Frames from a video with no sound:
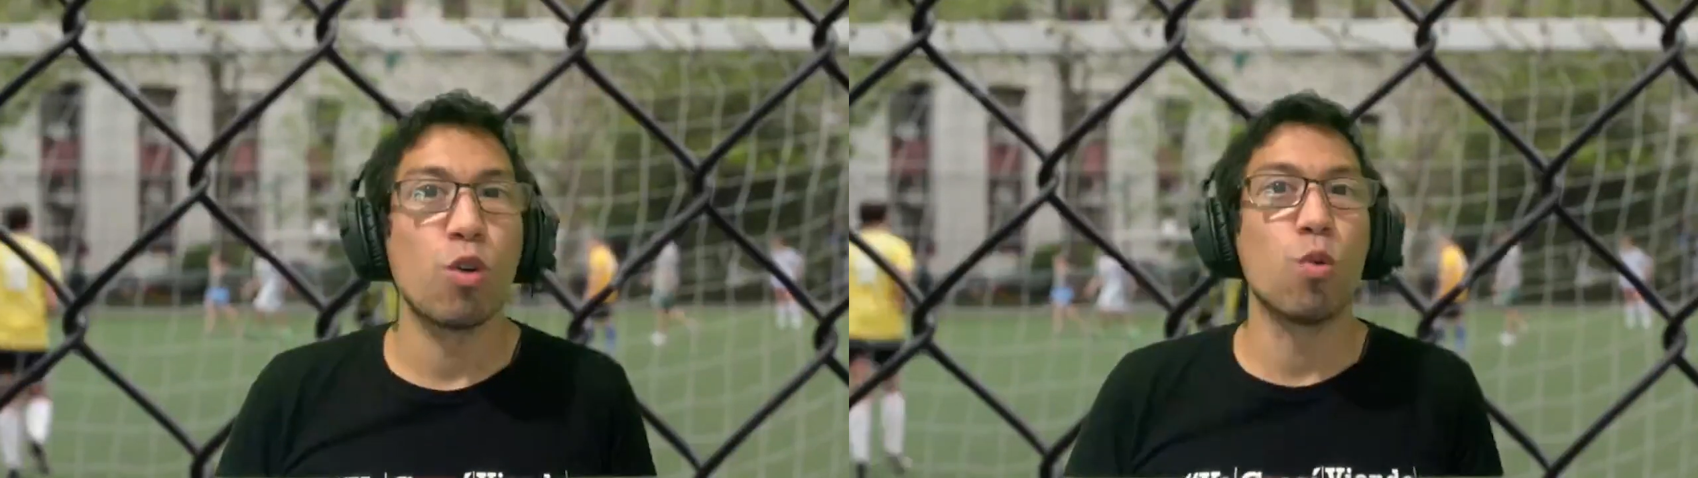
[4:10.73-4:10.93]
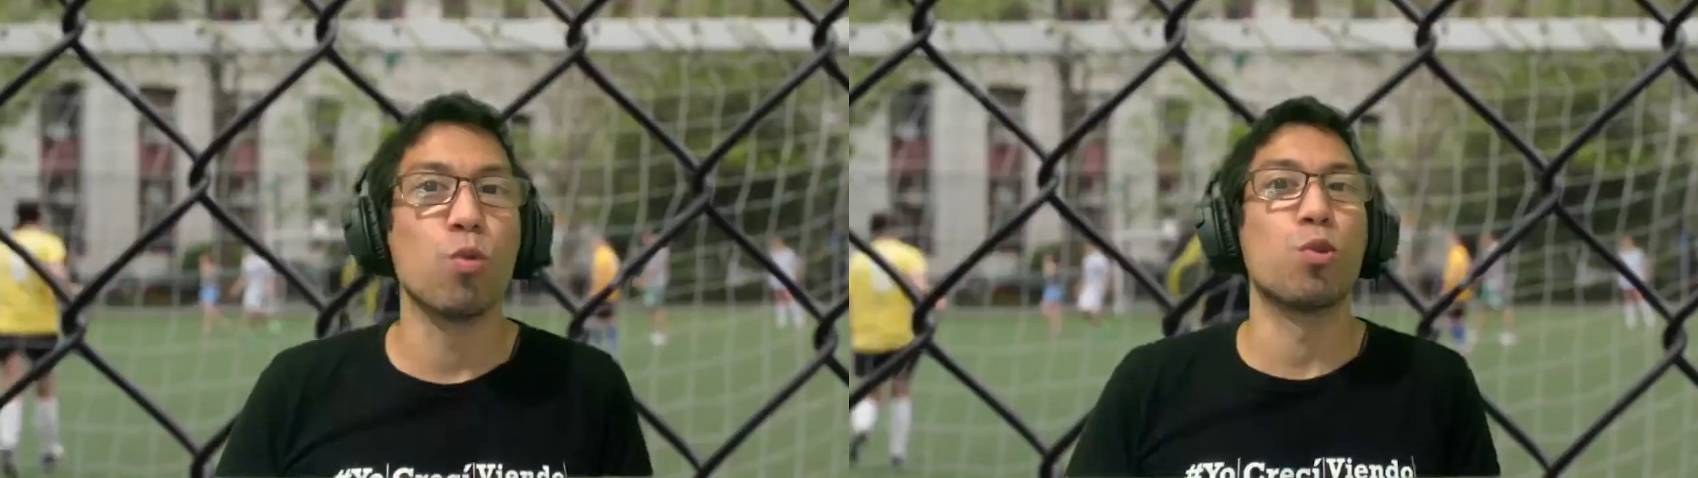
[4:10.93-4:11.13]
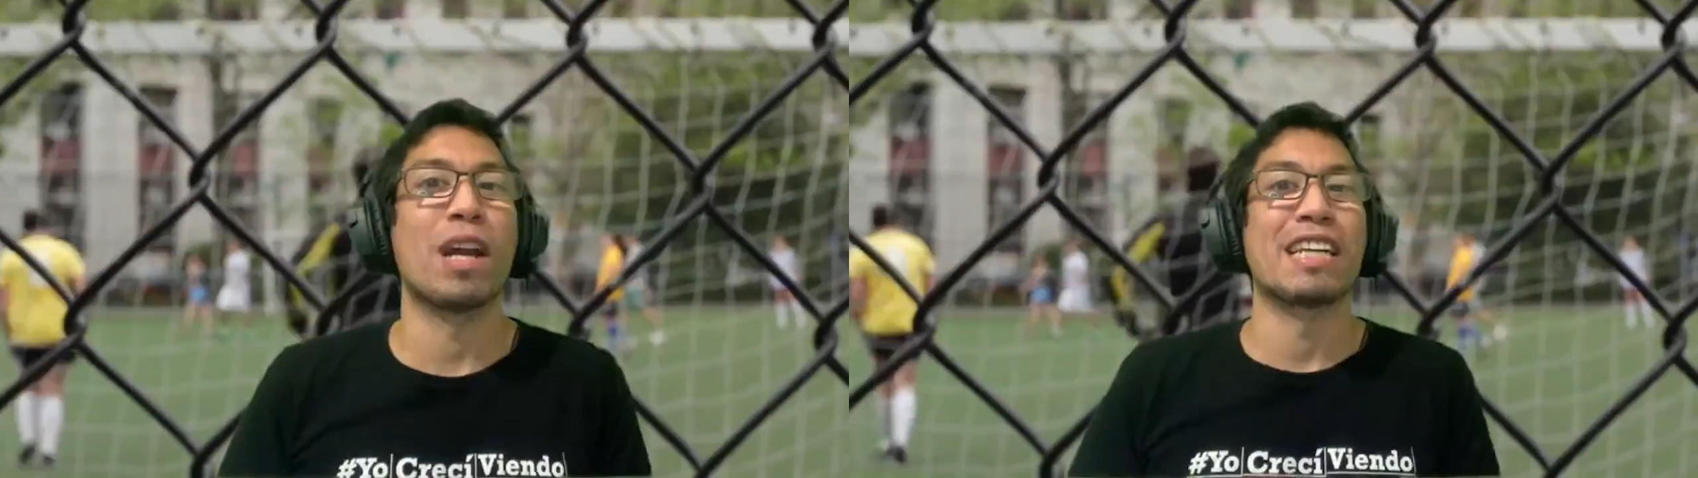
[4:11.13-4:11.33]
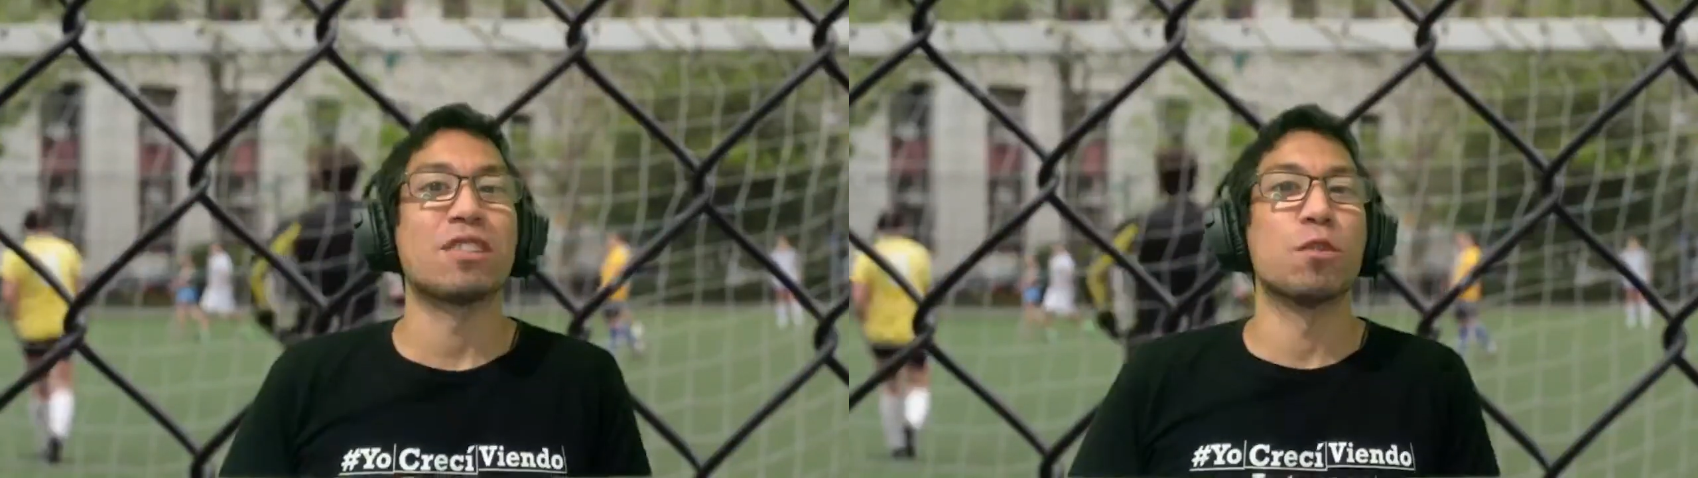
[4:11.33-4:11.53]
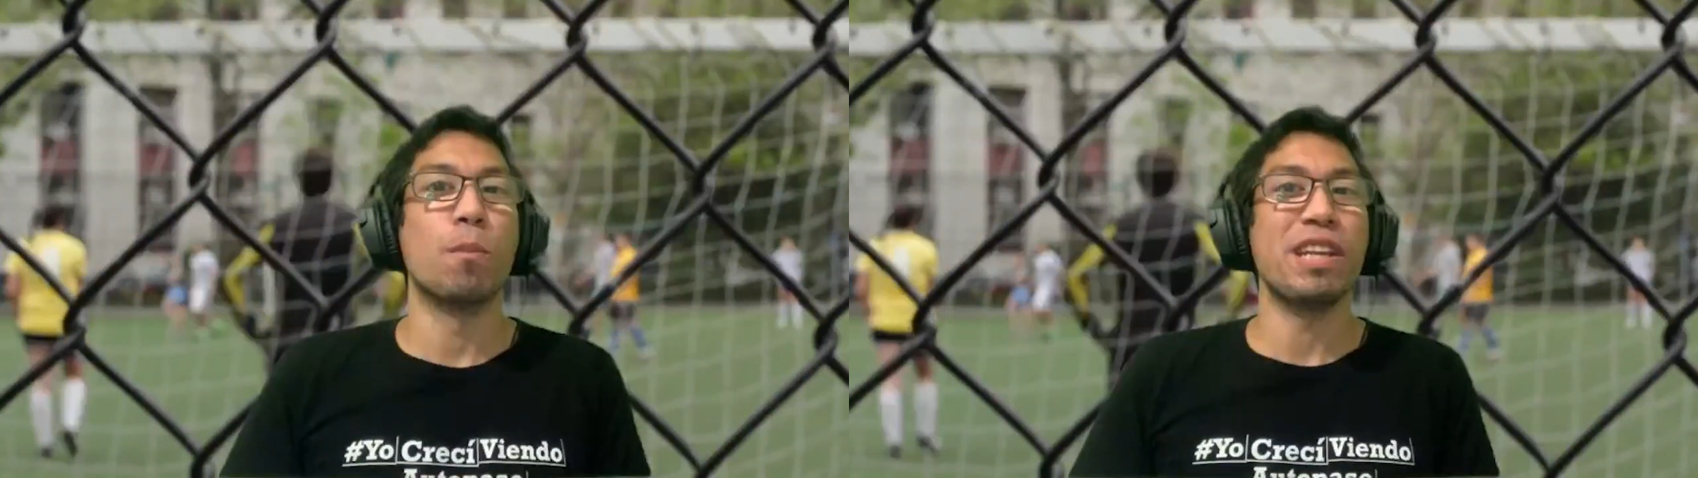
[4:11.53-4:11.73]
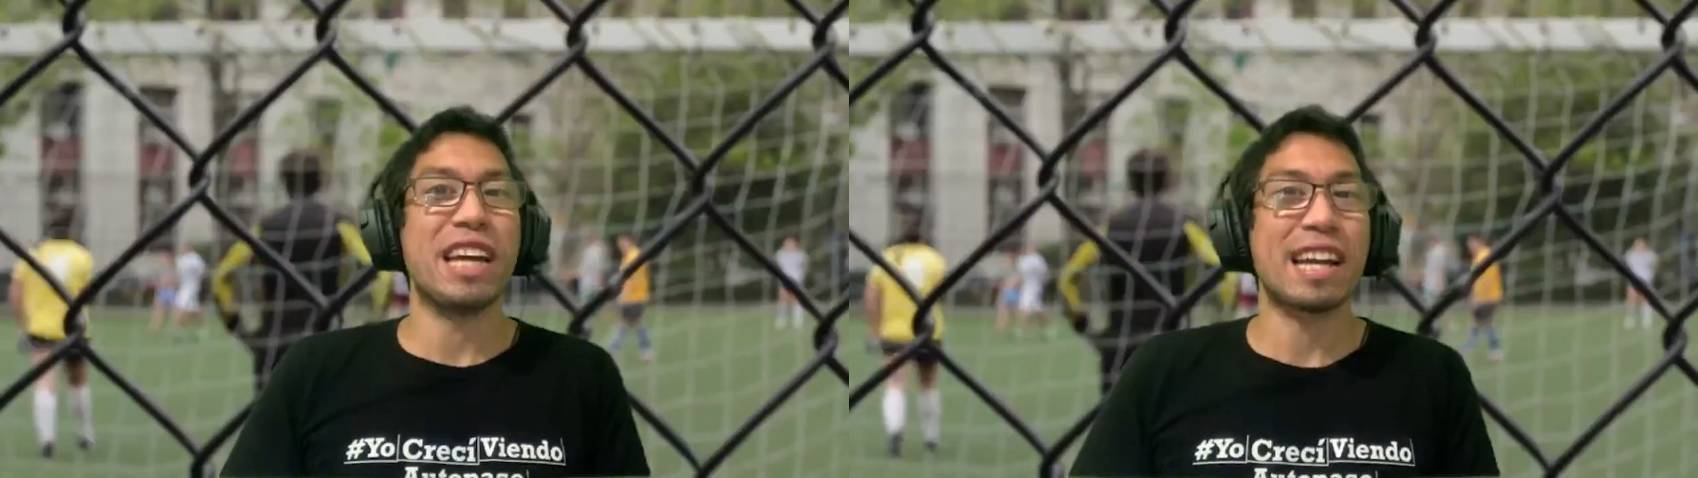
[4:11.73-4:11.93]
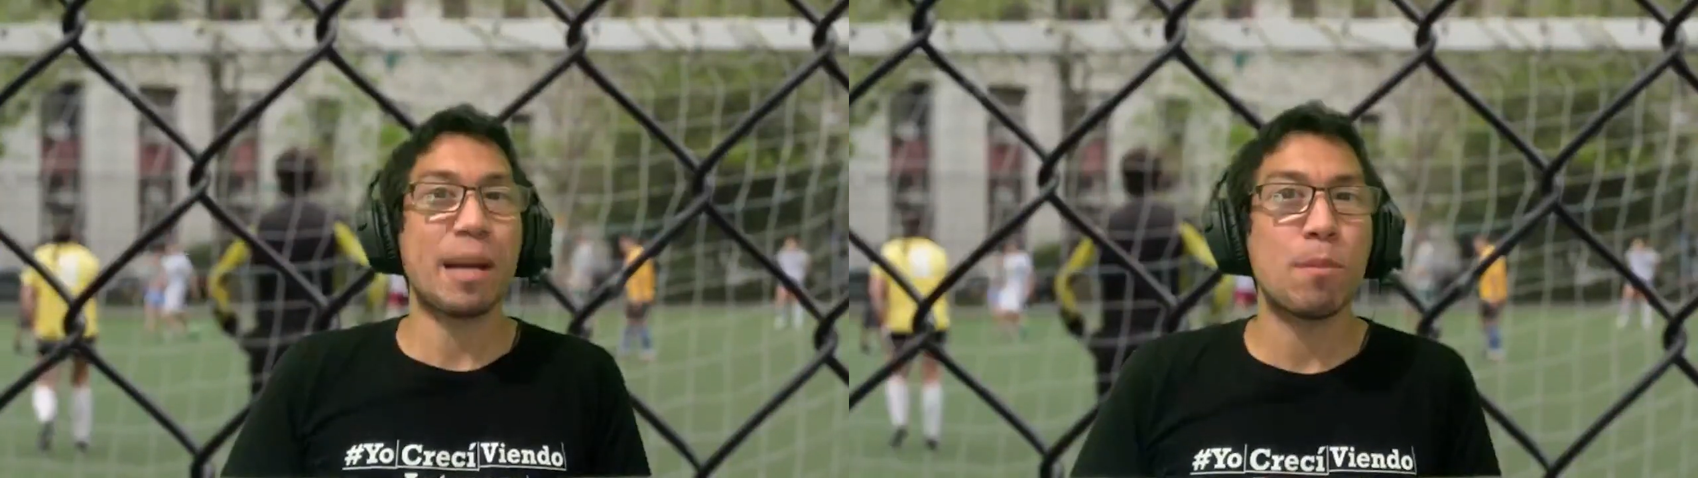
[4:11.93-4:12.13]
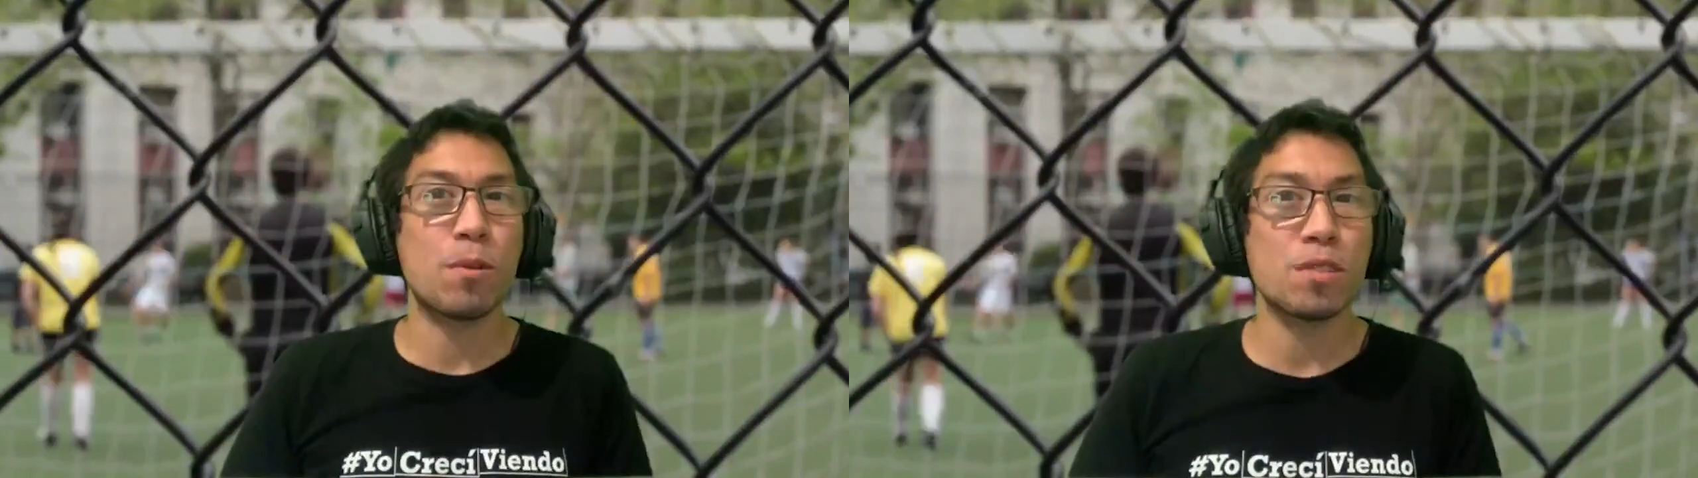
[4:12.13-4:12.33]
junto a la sombría
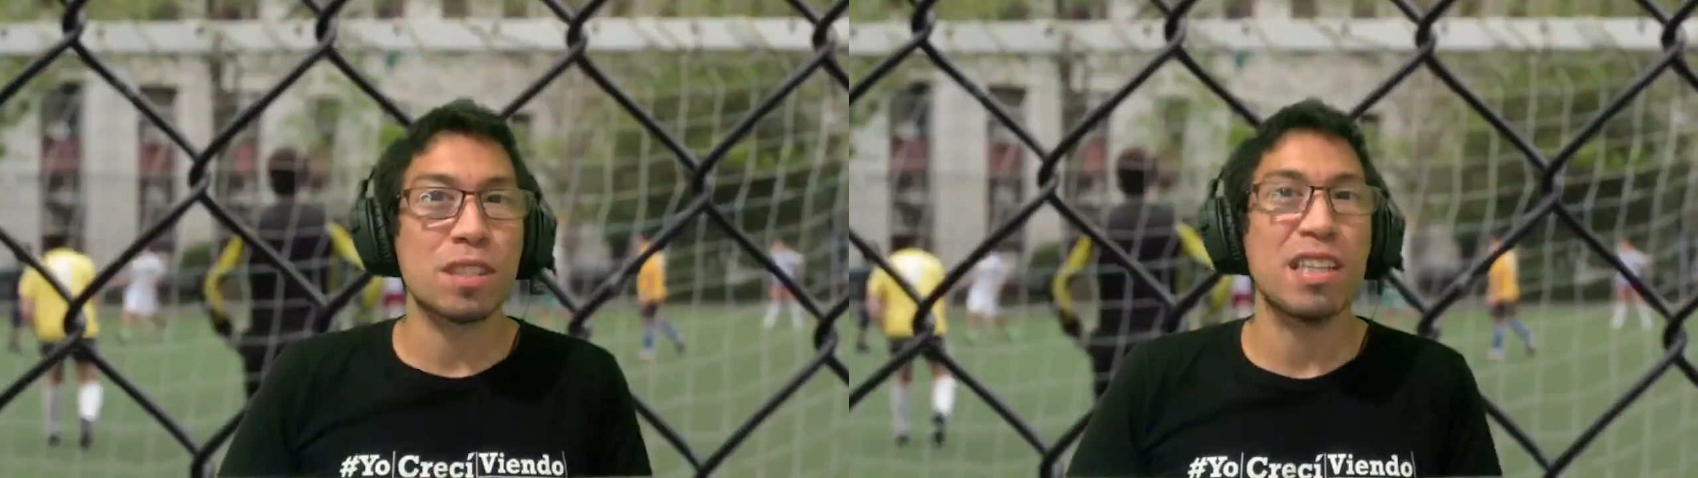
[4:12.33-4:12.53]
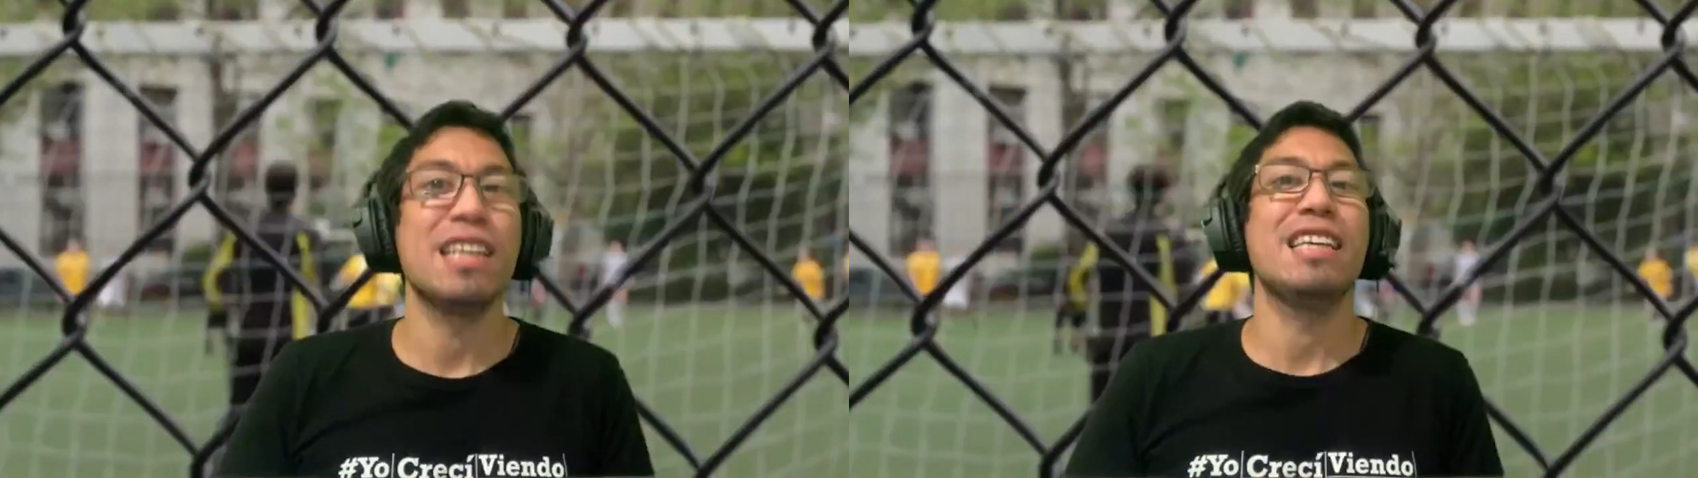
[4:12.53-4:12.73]
Ramos